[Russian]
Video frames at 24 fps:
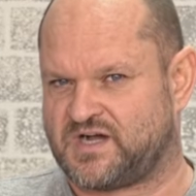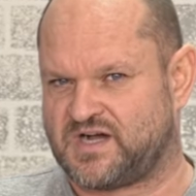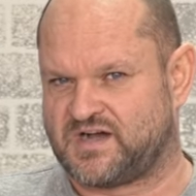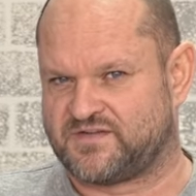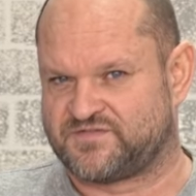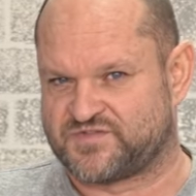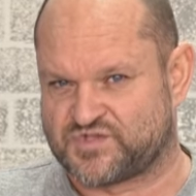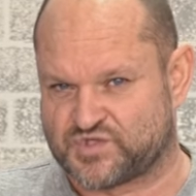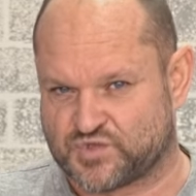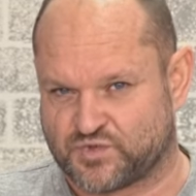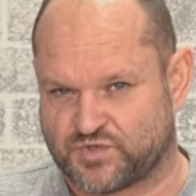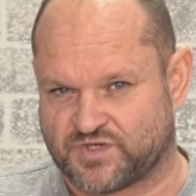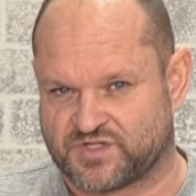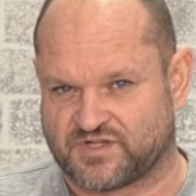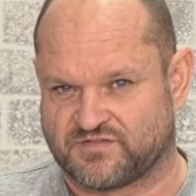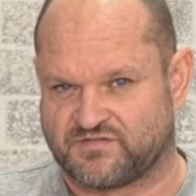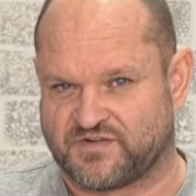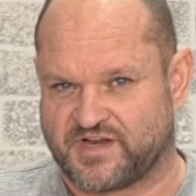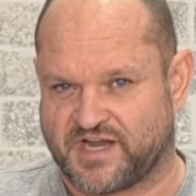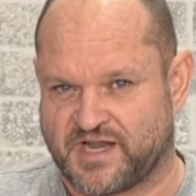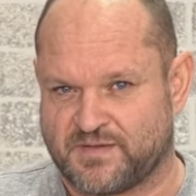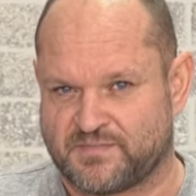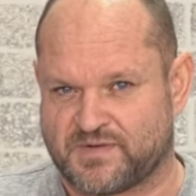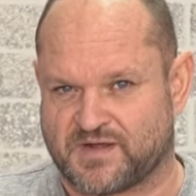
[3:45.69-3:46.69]
А все это
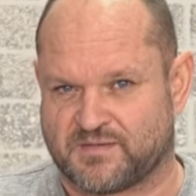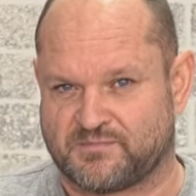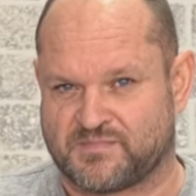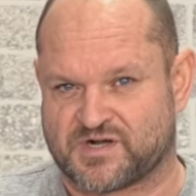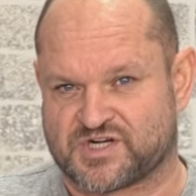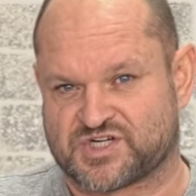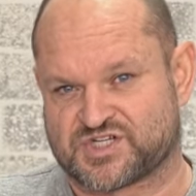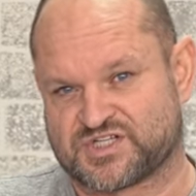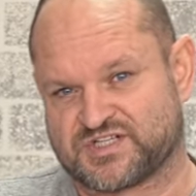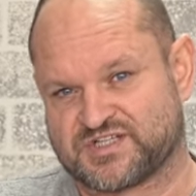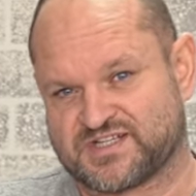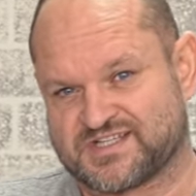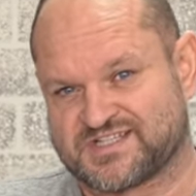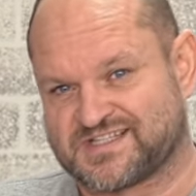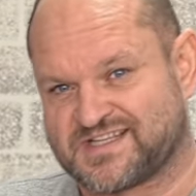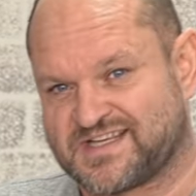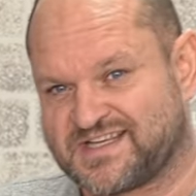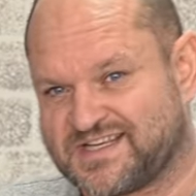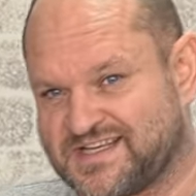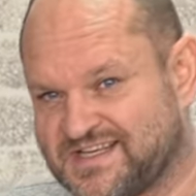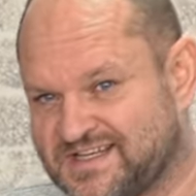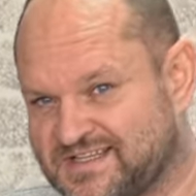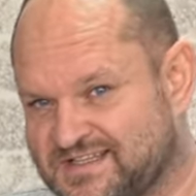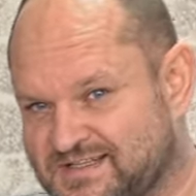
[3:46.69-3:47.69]
время машина
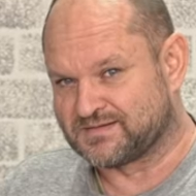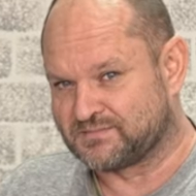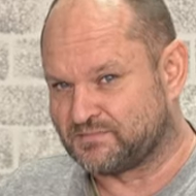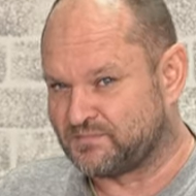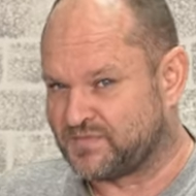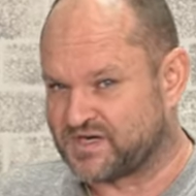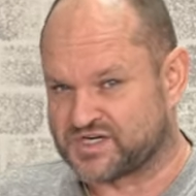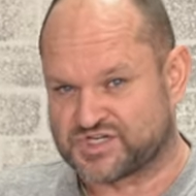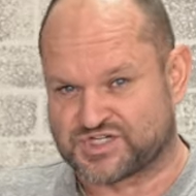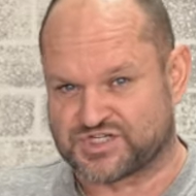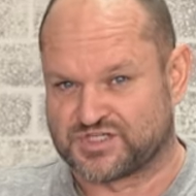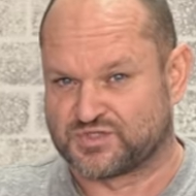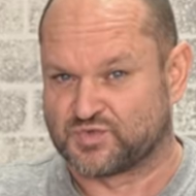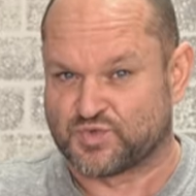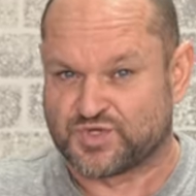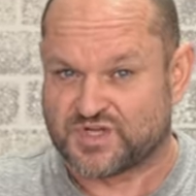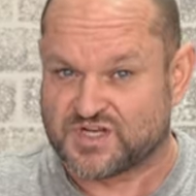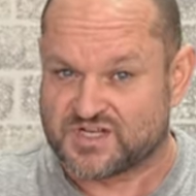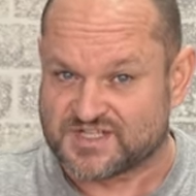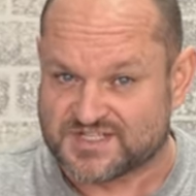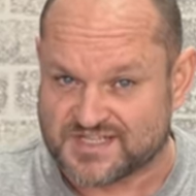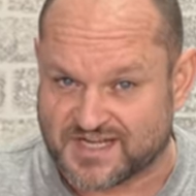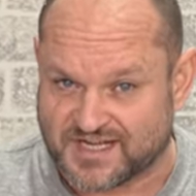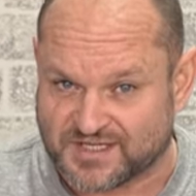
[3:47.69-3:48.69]
стоит, машину
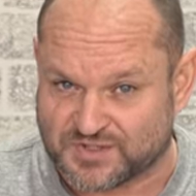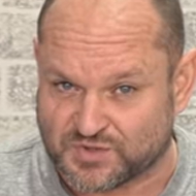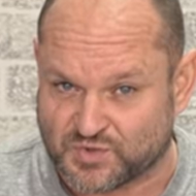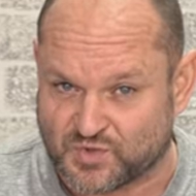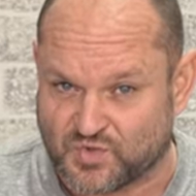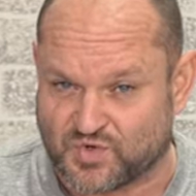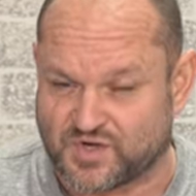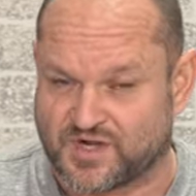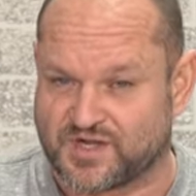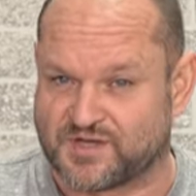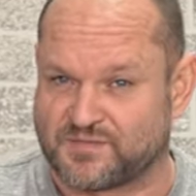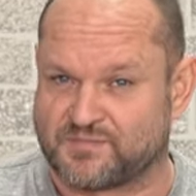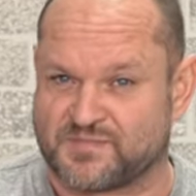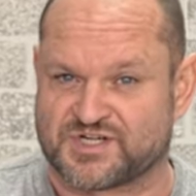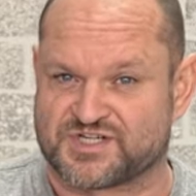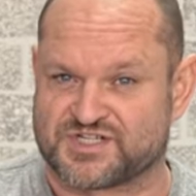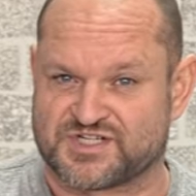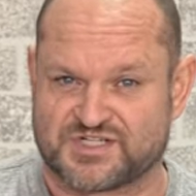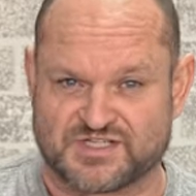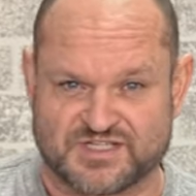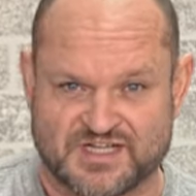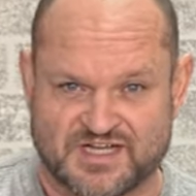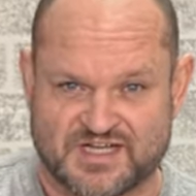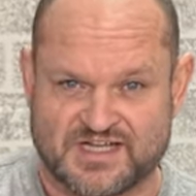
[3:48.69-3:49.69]
нельзя трогать.
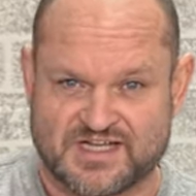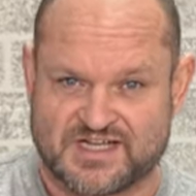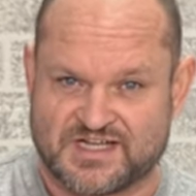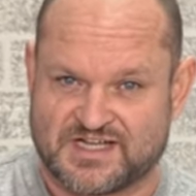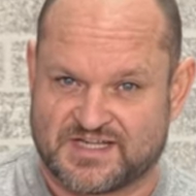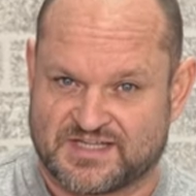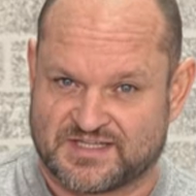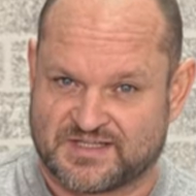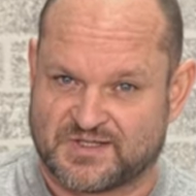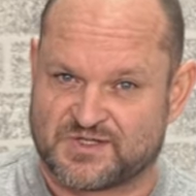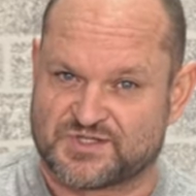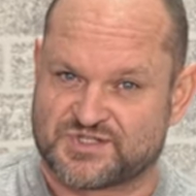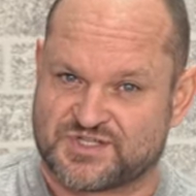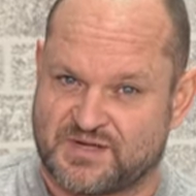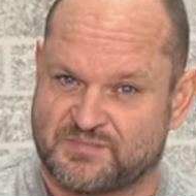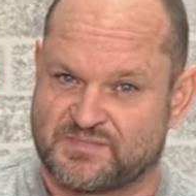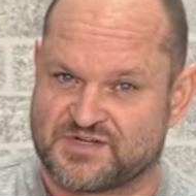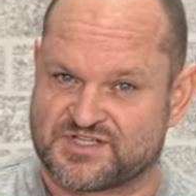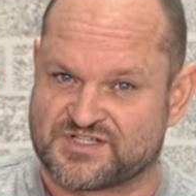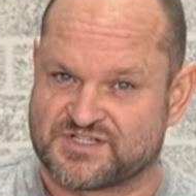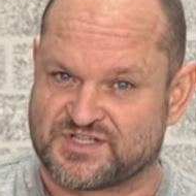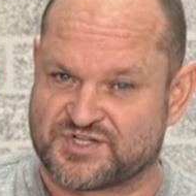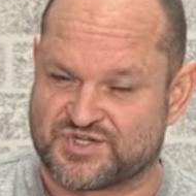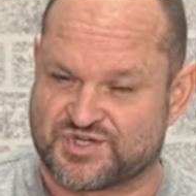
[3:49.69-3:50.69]
Машина должна
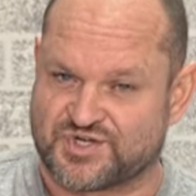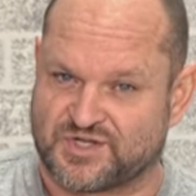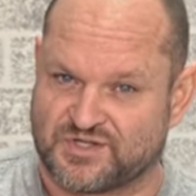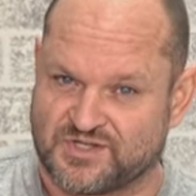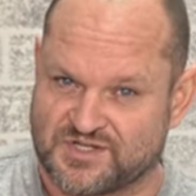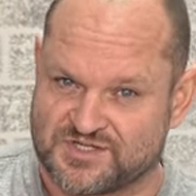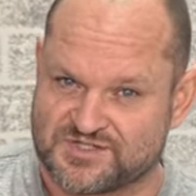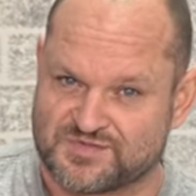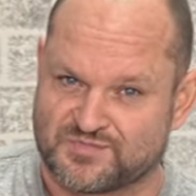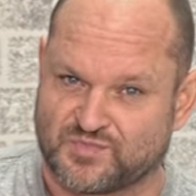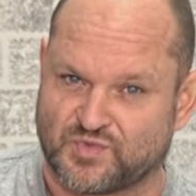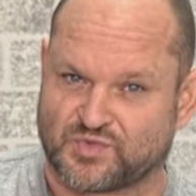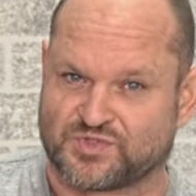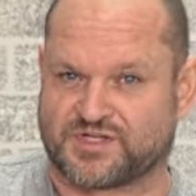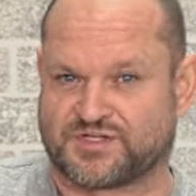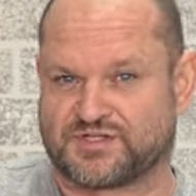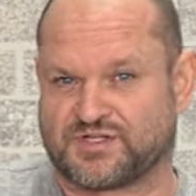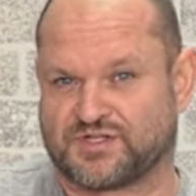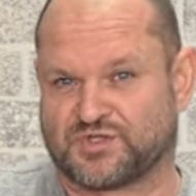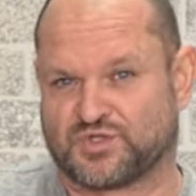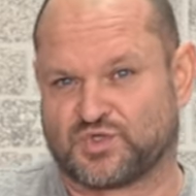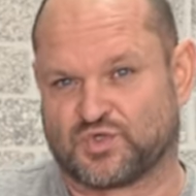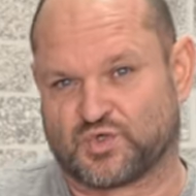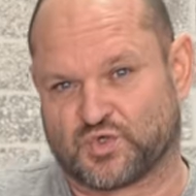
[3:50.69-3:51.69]
быть сначала
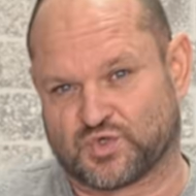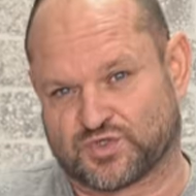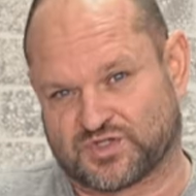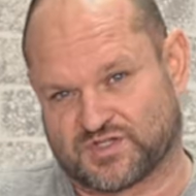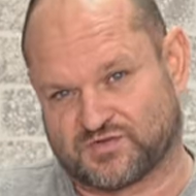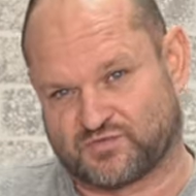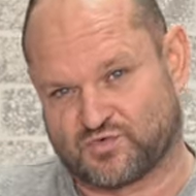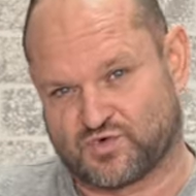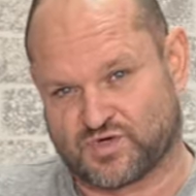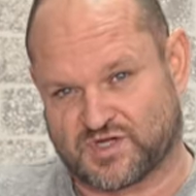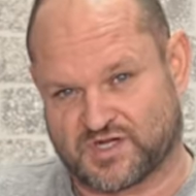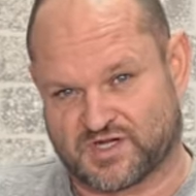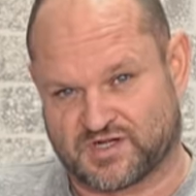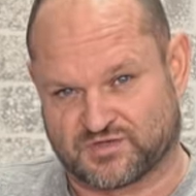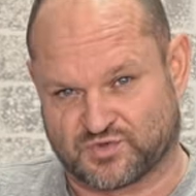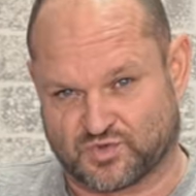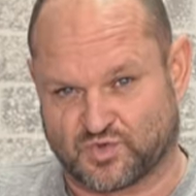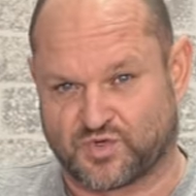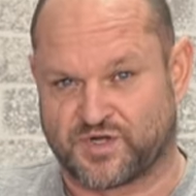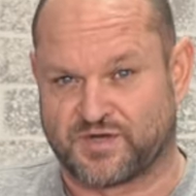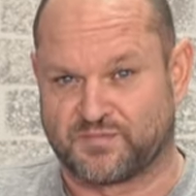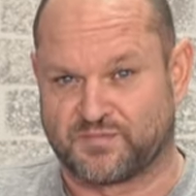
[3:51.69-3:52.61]
осмотрена до того, как до